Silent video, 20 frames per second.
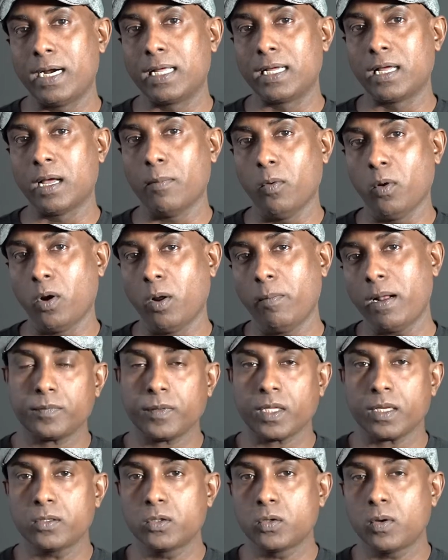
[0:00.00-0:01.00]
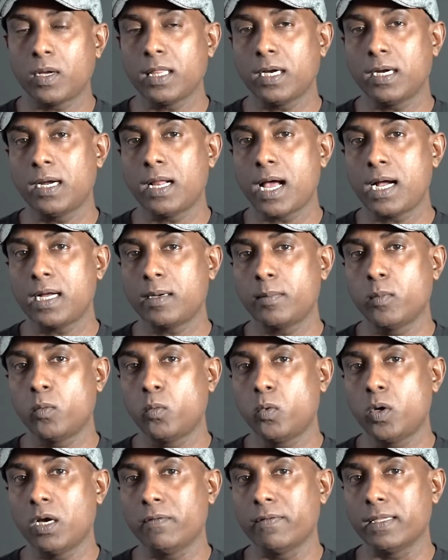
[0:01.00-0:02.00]
எடுக்க போகிறோம் ஸோ அந்த டார்க்
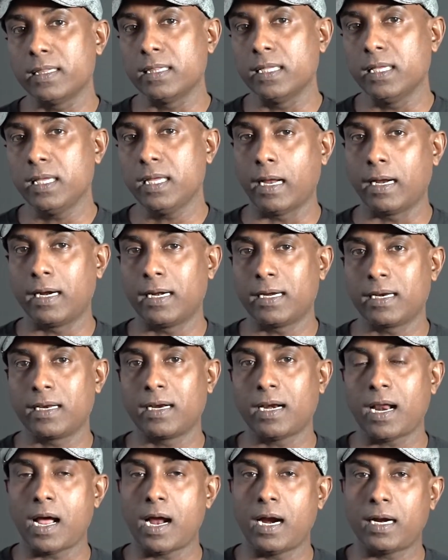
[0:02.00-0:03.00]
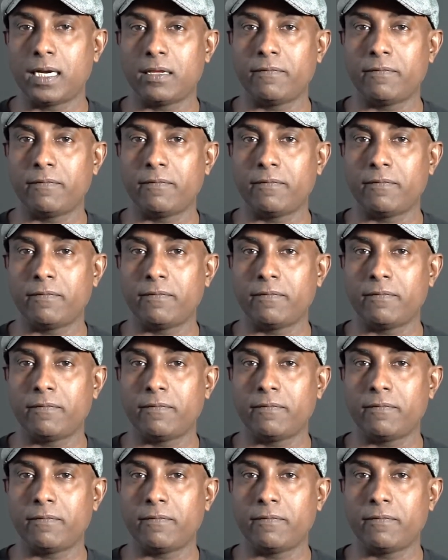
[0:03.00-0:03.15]
மூடை வந்து எங்கள்கிட்ட இருக்கிற